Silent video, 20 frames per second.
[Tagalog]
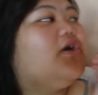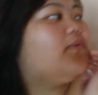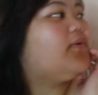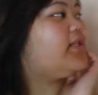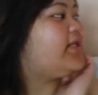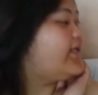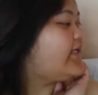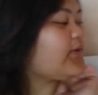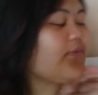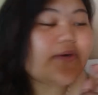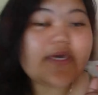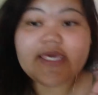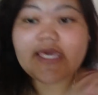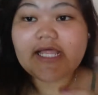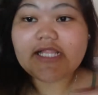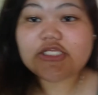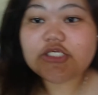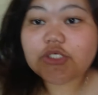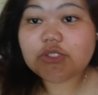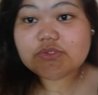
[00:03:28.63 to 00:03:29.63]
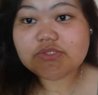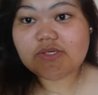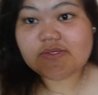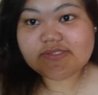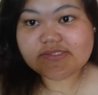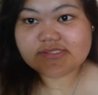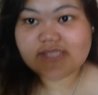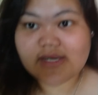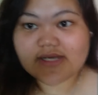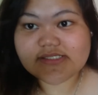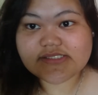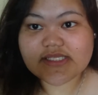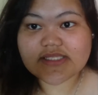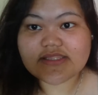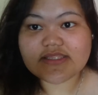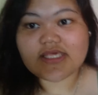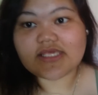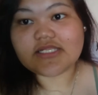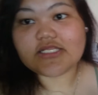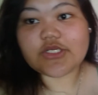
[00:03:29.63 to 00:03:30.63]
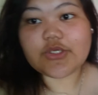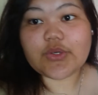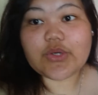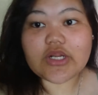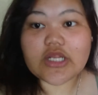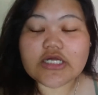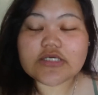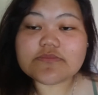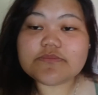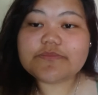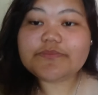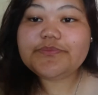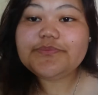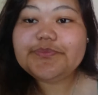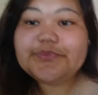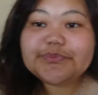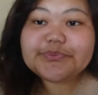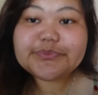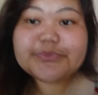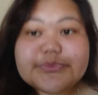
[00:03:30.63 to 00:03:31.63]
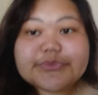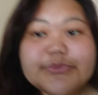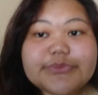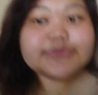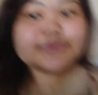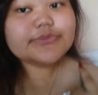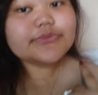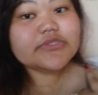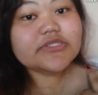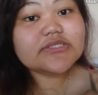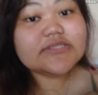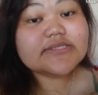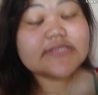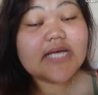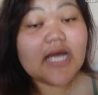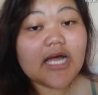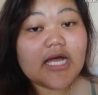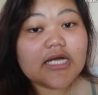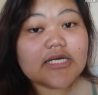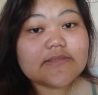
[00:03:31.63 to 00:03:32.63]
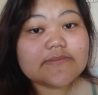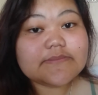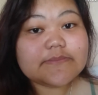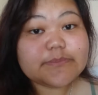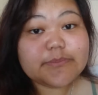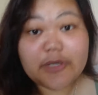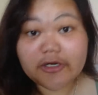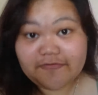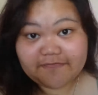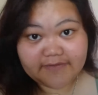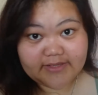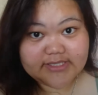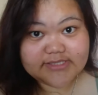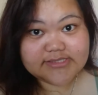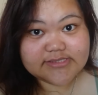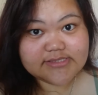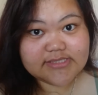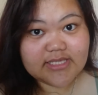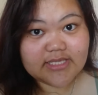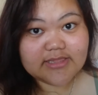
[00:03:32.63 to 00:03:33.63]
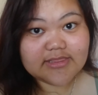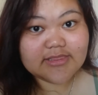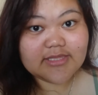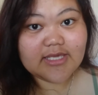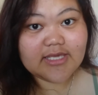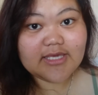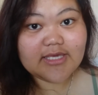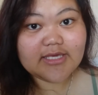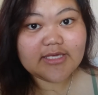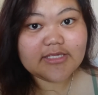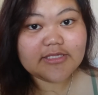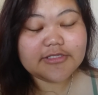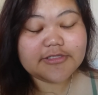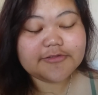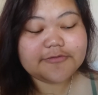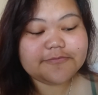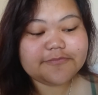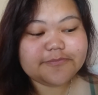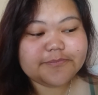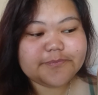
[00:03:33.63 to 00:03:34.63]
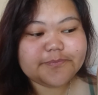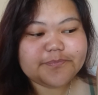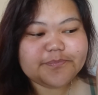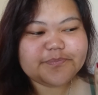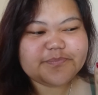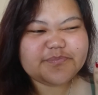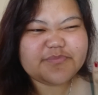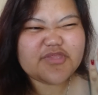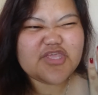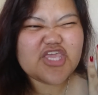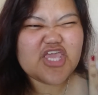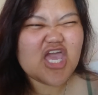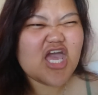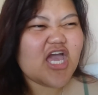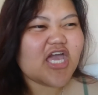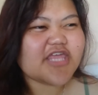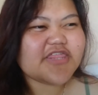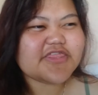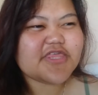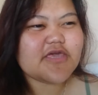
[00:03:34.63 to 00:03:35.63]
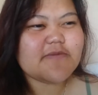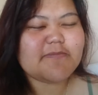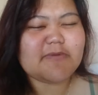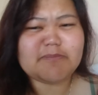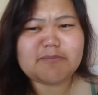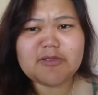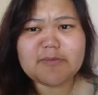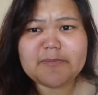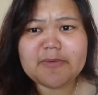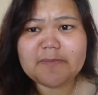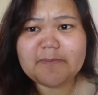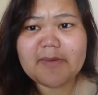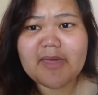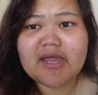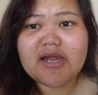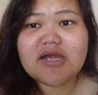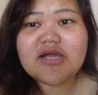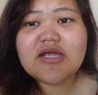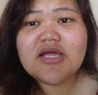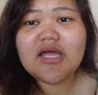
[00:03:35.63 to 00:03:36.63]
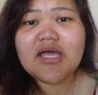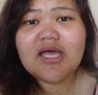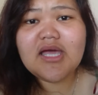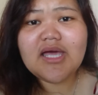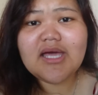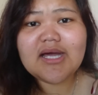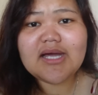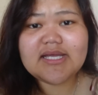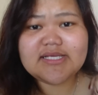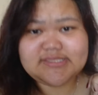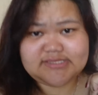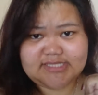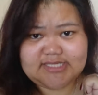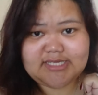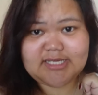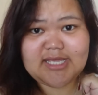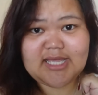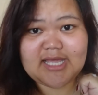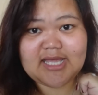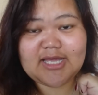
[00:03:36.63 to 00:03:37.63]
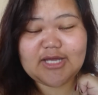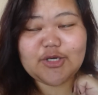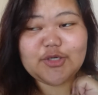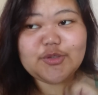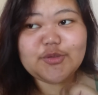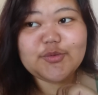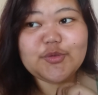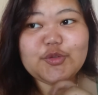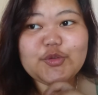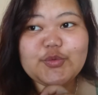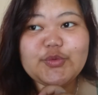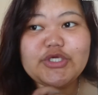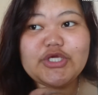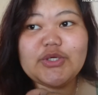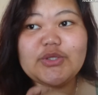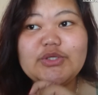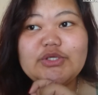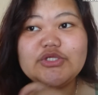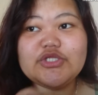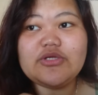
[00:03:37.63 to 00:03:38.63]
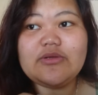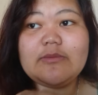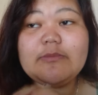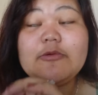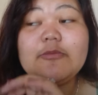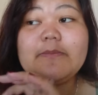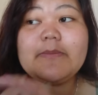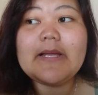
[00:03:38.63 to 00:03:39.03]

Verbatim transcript: But anyway, I'll go downstairs and then grab some breakfast and then Nia, I think, magpe-prepare. Kasi nga, uuwi ako ng deliver.